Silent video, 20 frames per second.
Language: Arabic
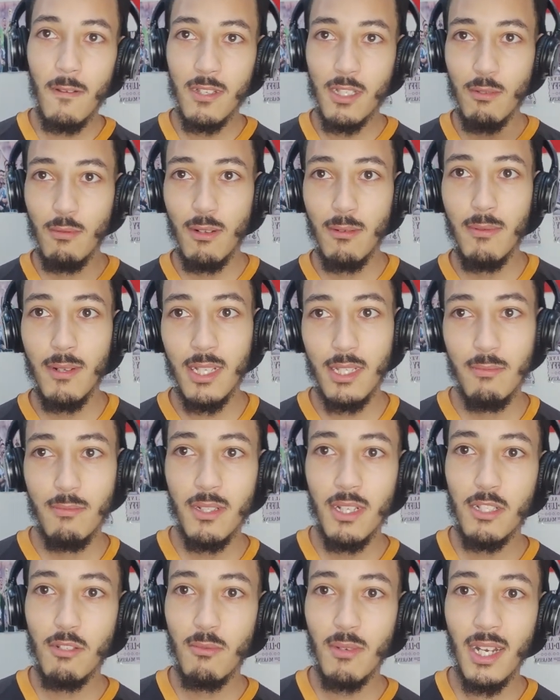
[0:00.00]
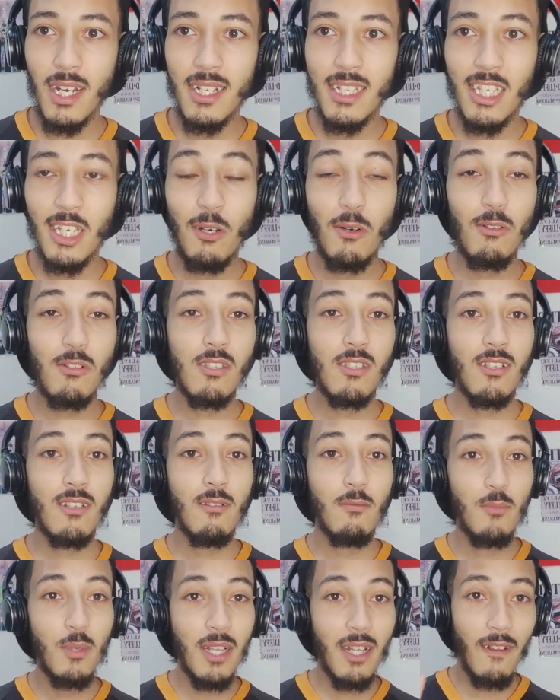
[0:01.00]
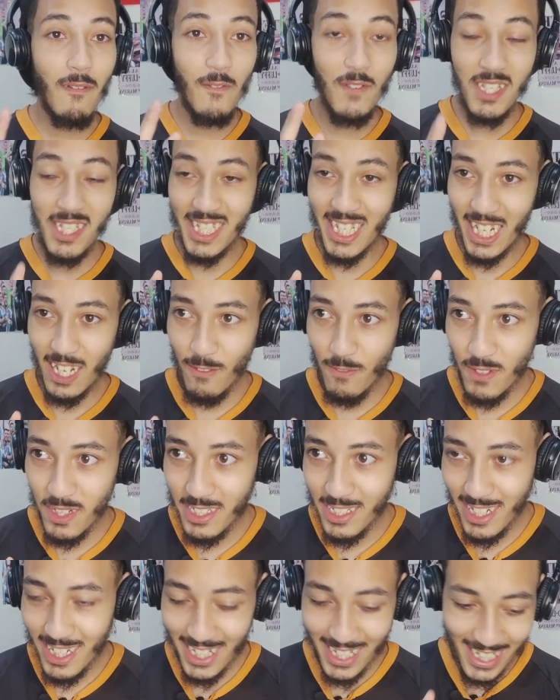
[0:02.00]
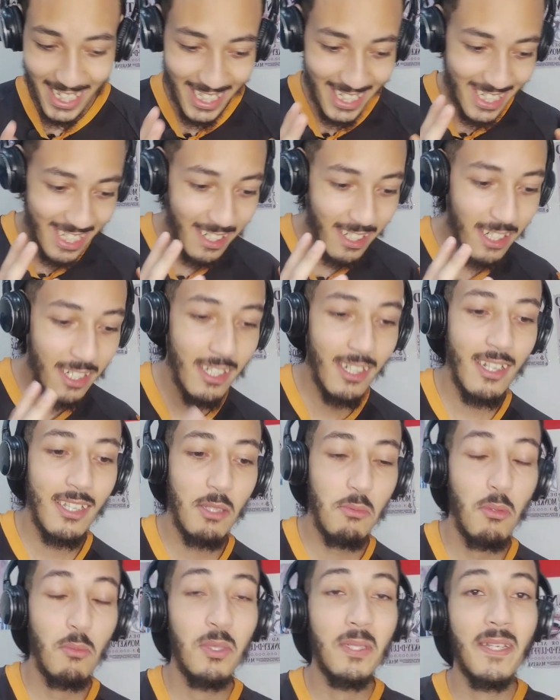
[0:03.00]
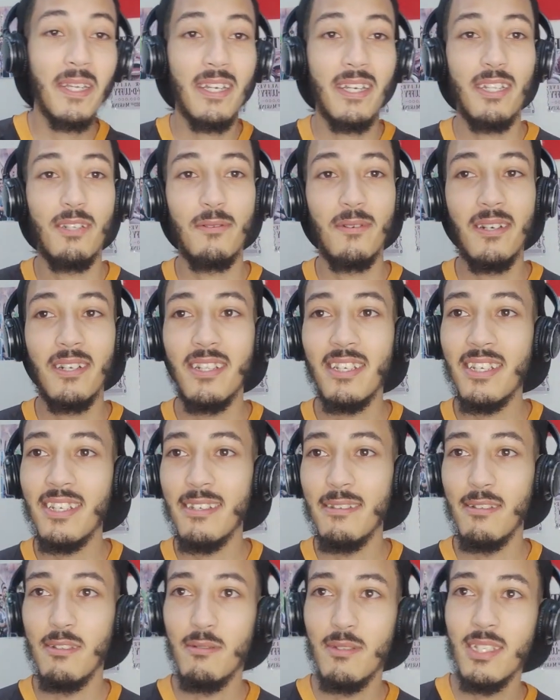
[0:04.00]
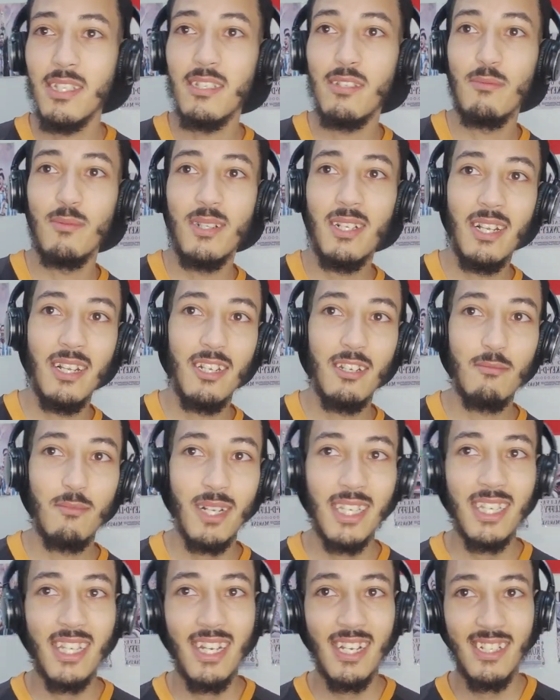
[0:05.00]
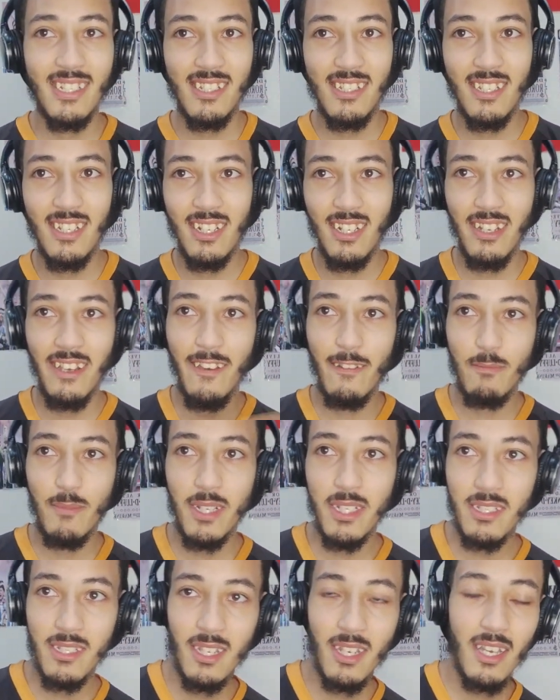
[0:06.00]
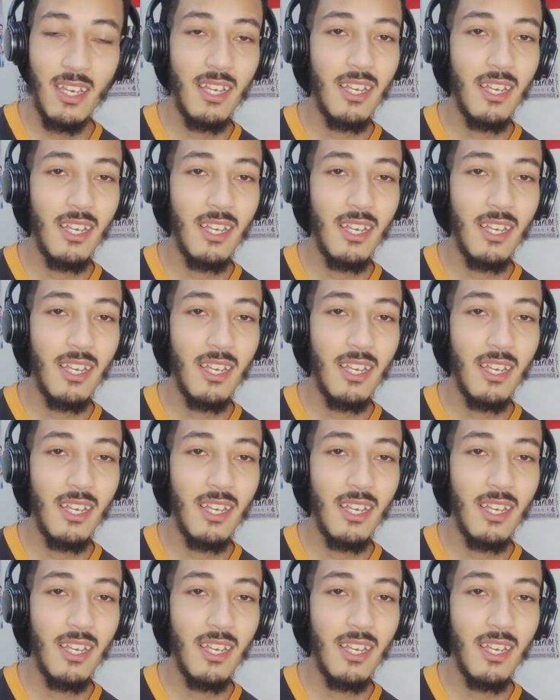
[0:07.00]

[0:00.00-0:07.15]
تبلبلات بيناتهم القضيه خصوصا بنادم فاش كيعرف ان راه كاين داك الكلاش ما بين هذا وهذا كيجي يجبد عليهم رياكشن لعيبات